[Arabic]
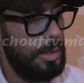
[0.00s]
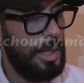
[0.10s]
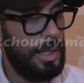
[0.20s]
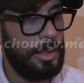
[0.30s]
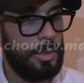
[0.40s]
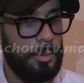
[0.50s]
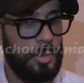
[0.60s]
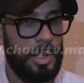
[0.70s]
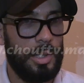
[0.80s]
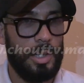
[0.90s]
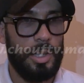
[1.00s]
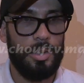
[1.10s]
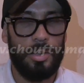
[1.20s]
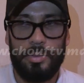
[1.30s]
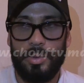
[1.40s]
الان فهمتيني
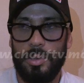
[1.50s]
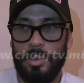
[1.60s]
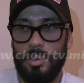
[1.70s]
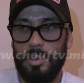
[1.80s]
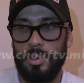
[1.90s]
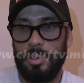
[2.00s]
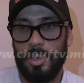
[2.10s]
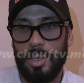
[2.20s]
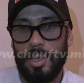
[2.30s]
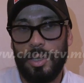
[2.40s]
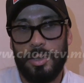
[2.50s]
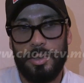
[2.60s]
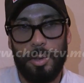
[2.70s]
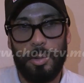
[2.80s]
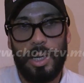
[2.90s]
حنا في
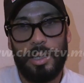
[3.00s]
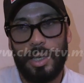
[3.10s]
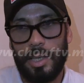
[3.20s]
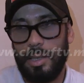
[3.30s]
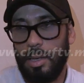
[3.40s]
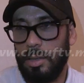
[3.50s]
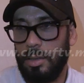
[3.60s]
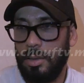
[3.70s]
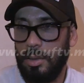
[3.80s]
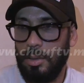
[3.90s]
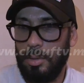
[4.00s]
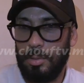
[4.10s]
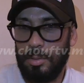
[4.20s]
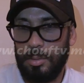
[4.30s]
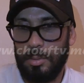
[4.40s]
دعوه قضائيه
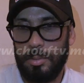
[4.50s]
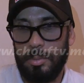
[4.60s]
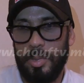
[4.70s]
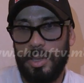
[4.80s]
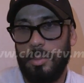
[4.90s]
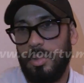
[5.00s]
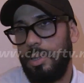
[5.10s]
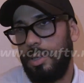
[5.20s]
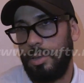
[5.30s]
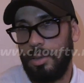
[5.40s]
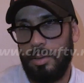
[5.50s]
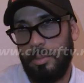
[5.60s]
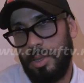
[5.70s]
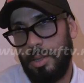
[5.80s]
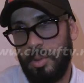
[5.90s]
آه، محكمه
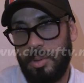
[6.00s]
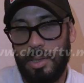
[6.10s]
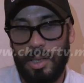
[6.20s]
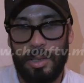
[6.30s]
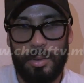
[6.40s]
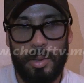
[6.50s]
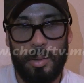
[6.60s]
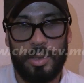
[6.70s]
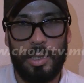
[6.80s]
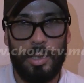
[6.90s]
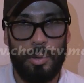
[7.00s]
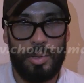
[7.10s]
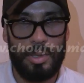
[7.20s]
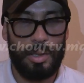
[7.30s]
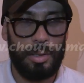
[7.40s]
محكمه الابتدائيه بالرباط قضاء
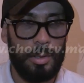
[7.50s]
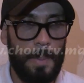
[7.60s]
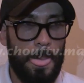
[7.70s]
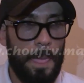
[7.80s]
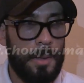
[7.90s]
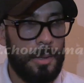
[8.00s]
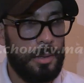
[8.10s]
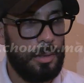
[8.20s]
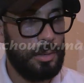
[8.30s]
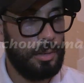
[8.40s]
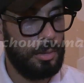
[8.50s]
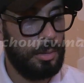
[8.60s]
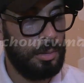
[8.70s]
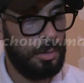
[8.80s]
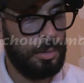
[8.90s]
الاسره
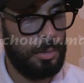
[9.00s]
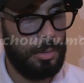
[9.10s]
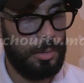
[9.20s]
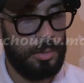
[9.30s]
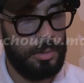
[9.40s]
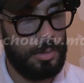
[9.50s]
آه،